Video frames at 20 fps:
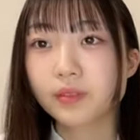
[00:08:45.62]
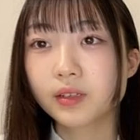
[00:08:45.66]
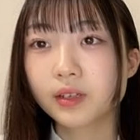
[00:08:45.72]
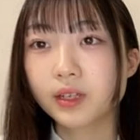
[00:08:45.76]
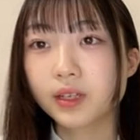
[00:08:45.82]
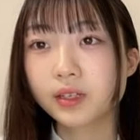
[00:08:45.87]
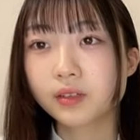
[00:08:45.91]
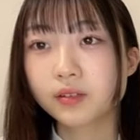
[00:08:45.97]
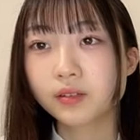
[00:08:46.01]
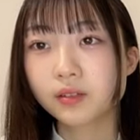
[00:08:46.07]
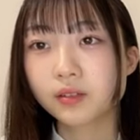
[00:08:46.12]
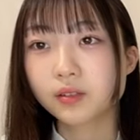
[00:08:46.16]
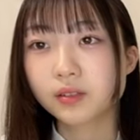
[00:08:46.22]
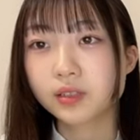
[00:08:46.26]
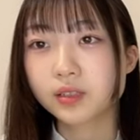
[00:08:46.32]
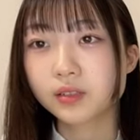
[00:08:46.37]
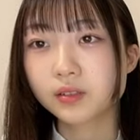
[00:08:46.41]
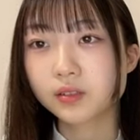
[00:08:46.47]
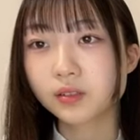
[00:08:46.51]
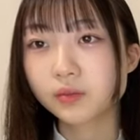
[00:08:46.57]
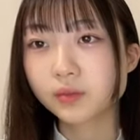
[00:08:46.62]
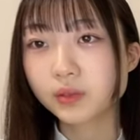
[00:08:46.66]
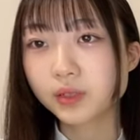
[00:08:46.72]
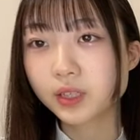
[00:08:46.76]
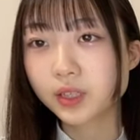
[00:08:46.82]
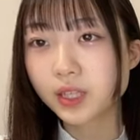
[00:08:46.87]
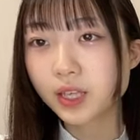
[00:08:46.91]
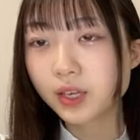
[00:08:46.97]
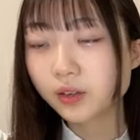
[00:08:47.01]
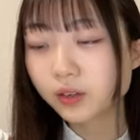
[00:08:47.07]
早く制服の目
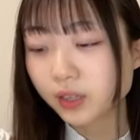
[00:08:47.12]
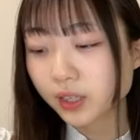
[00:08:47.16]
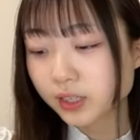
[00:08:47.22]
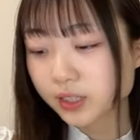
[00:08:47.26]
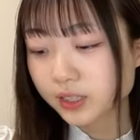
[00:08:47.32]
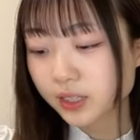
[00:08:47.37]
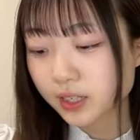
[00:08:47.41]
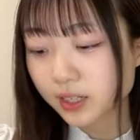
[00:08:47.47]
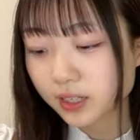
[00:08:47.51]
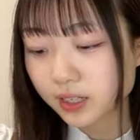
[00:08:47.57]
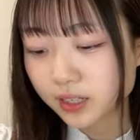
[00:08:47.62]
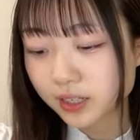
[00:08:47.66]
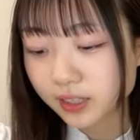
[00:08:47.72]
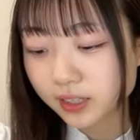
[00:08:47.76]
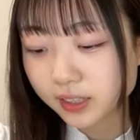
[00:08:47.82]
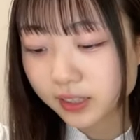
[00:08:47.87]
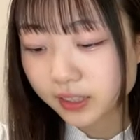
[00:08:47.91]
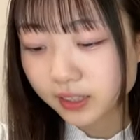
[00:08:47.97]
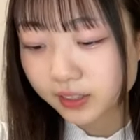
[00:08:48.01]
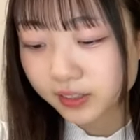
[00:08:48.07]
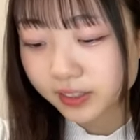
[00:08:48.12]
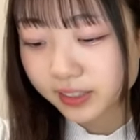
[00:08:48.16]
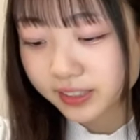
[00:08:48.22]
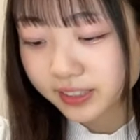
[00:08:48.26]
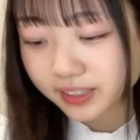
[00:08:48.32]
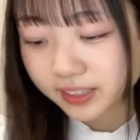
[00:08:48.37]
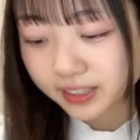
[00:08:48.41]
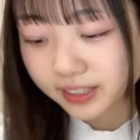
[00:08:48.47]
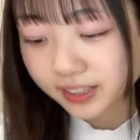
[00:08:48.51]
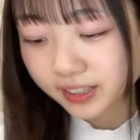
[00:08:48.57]
来てください来てくだ
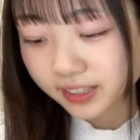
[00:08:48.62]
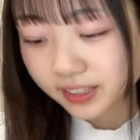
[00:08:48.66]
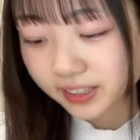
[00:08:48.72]
さい